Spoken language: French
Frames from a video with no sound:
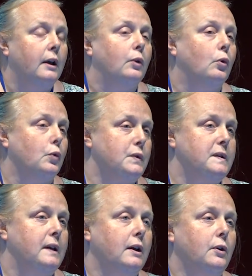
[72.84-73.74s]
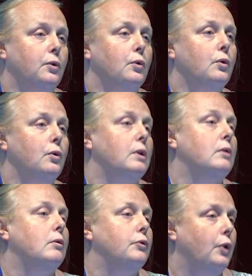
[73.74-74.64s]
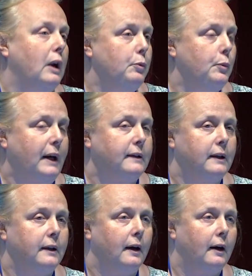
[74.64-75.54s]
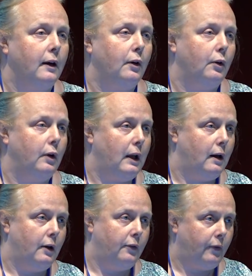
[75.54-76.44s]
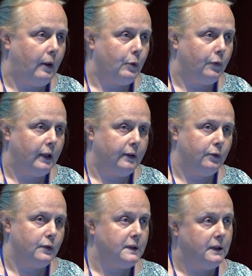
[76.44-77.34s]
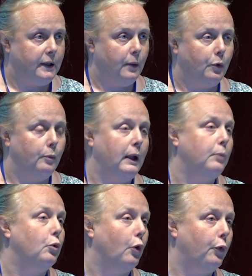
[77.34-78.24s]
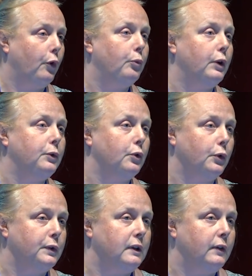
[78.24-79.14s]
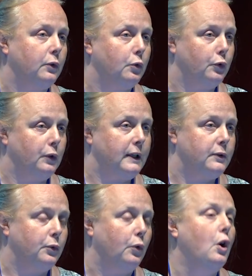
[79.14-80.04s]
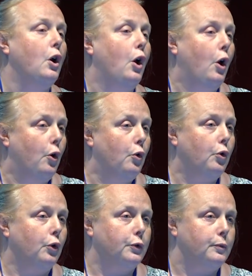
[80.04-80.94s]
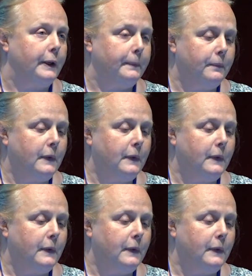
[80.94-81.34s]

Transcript: Et on considère que, dans la plupart des cas, euh, la femme, en fait, s'il y a un problème ou l'enfant, peut être orienté vers une consultation le lendemain.